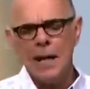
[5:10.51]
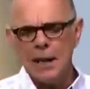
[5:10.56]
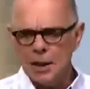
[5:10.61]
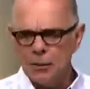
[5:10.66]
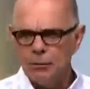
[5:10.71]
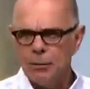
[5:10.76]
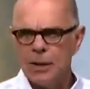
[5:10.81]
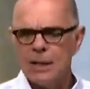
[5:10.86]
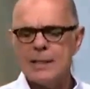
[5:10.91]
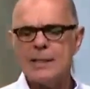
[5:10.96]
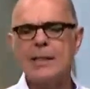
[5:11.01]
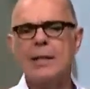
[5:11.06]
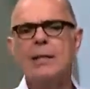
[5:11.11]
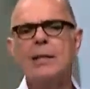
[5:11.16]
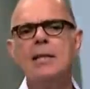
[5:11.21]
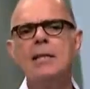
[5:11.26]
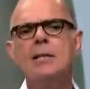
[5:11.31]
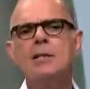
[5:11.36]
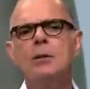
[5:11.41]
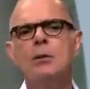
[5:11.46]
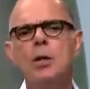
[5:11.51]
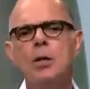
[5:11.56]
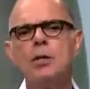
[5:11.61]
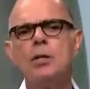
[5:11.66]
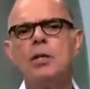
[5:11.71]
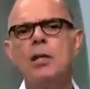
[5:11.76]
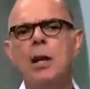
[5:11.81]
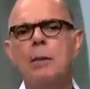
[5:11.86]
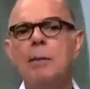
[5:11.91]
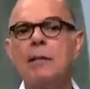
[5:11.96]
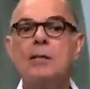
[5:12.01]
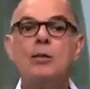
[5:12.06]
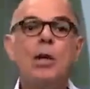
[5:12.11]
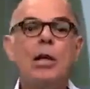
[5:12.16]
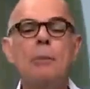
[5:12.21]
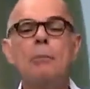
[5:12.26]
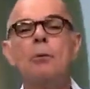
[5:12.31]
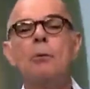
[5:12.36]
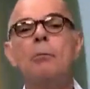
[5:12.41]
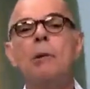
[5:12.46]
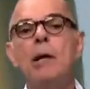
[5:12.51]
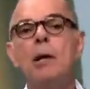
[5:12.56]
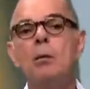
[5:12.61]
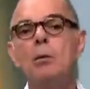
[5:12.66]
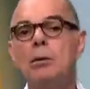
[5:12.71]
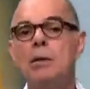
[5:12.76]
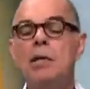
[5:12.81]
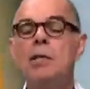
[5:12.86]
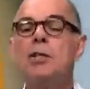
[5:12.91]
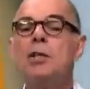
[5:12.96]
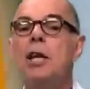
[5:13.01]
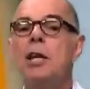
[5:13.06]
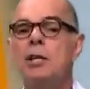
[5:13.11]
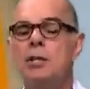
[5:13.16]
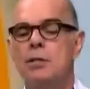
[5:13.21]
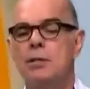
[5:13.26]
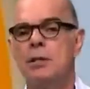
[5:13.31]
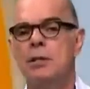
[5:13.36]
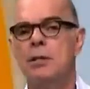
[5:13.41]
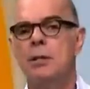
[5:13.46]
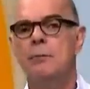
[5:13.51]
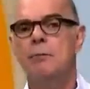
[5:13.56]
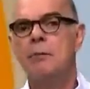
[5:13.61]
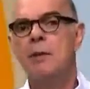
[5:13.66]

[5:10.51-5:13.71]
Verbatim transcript: A diferença é grande? Lógico que é. Mas olha para o banco, tem gente.